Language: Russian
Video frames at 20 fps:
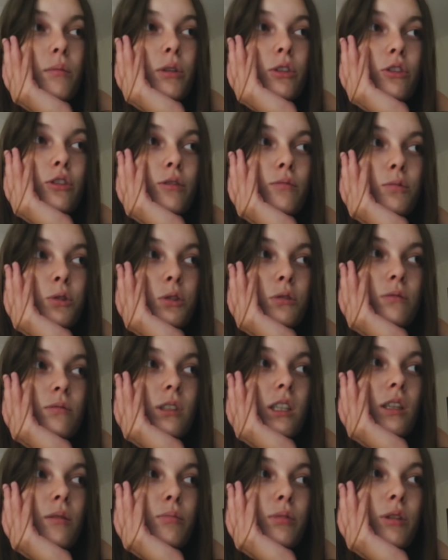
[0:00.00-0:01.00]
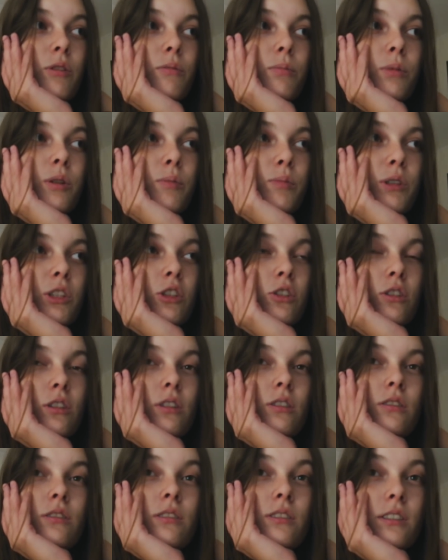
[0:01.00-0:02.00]
Причем вот как бы на, на
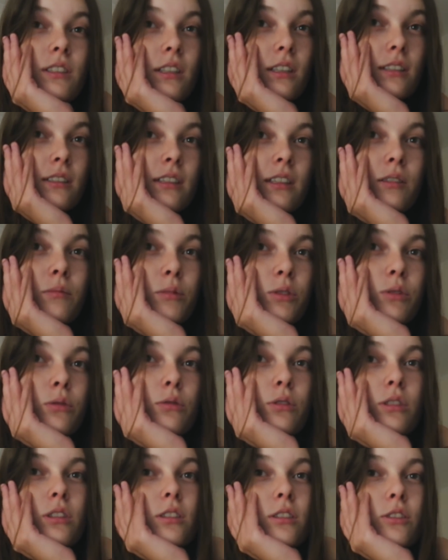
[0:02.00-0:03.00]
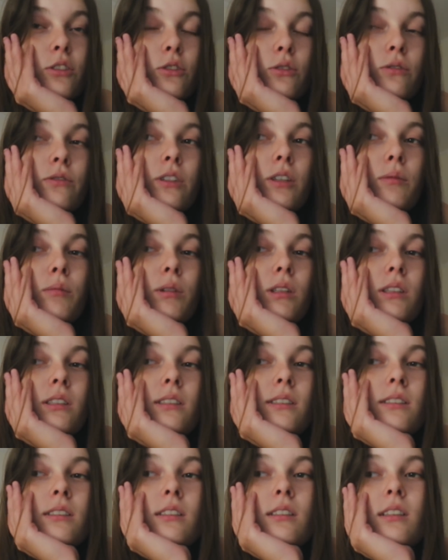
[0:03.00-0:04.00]
протяжении недели я не могу сказать, что время
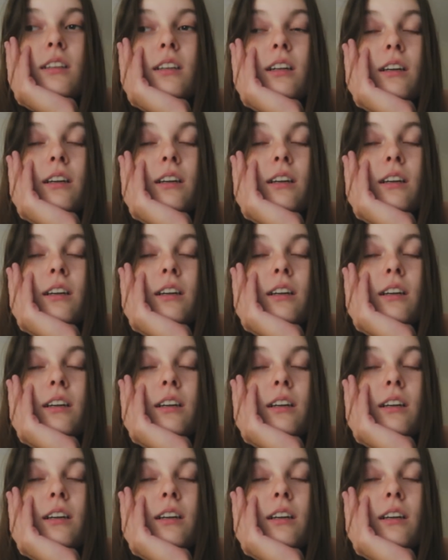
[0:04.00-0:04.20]
летит.